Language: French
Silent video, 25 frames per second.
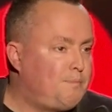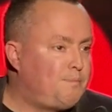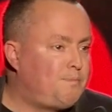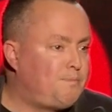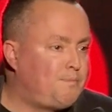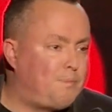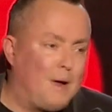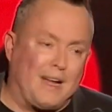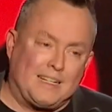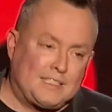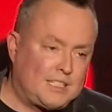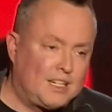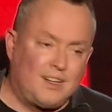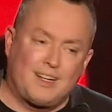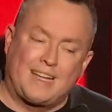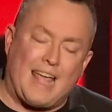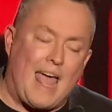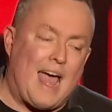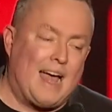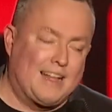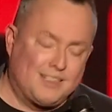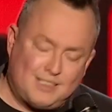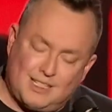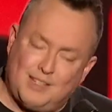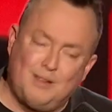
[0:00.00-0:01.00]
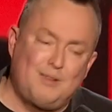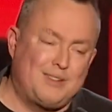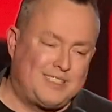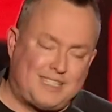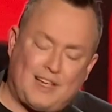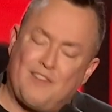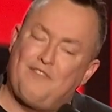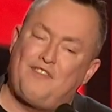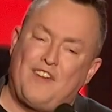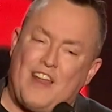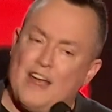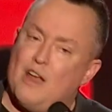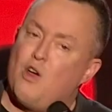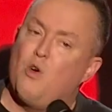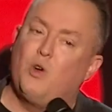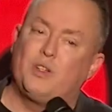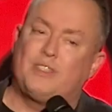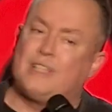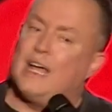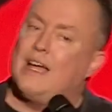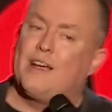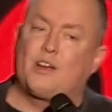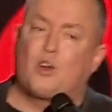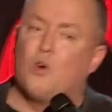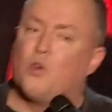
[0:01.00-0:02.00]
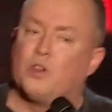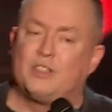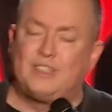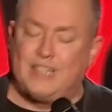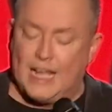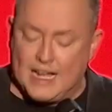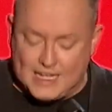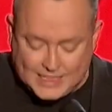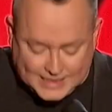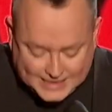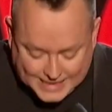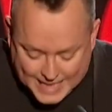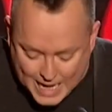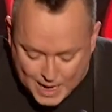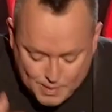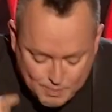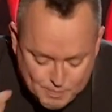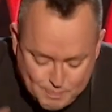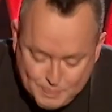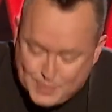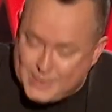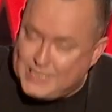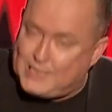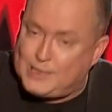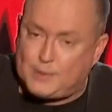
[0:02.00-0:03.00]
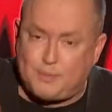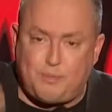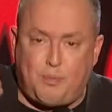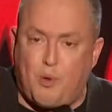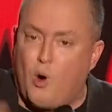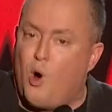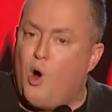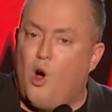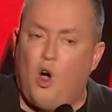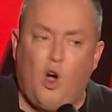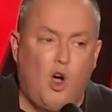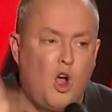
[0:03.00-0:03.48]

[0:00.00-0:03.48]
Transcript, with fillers: Parce que regarde, ça fait longtemps qu'on est ensemble, puis c'est pas,